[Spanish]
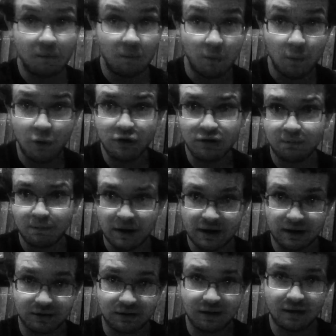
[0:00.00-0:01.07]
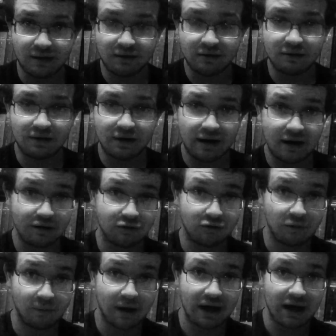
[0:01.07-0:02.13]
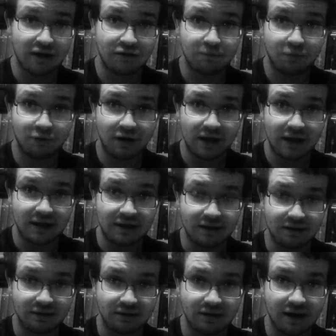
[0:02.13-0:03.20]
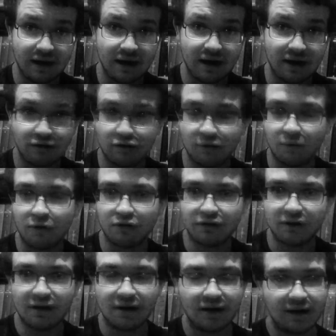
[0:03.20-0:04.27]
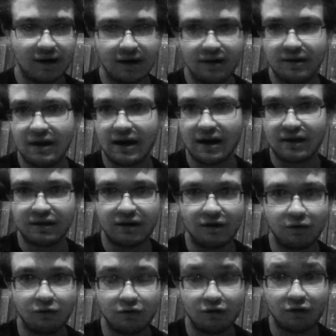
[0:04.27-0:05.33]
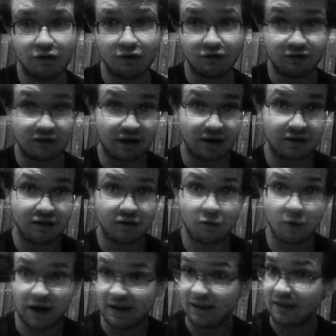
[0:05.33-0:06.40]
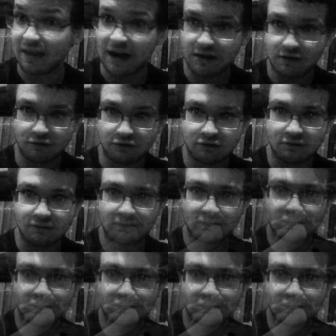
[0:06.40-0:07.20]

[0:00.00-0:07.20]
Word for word: muy parecidas a las tomadas por la dinastía Somoza de hace unos casi 40 años.